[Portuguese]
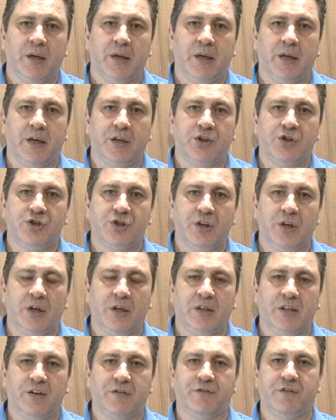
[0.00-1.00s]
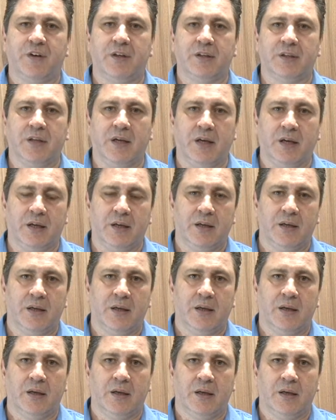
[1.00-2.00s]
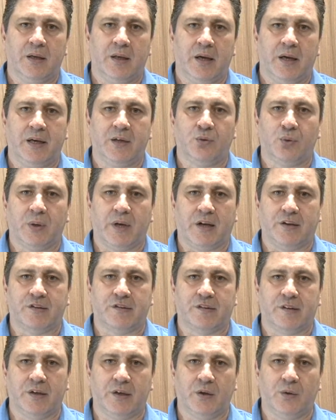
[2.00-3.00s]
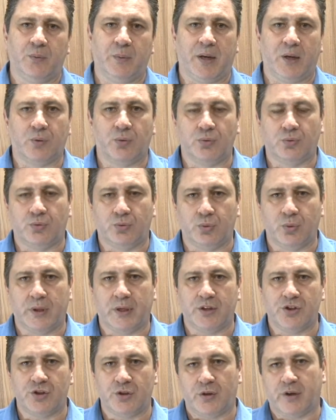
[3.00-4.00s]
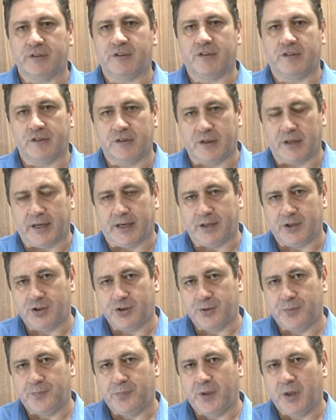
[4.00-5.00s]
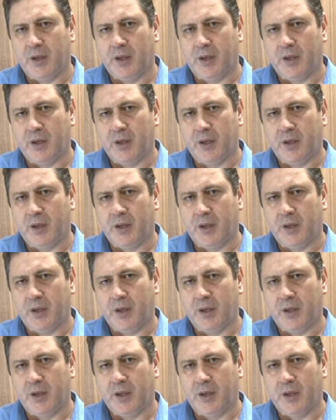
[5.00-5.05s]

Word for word: né, de defender né, a educação, a cultura de nossa cidade.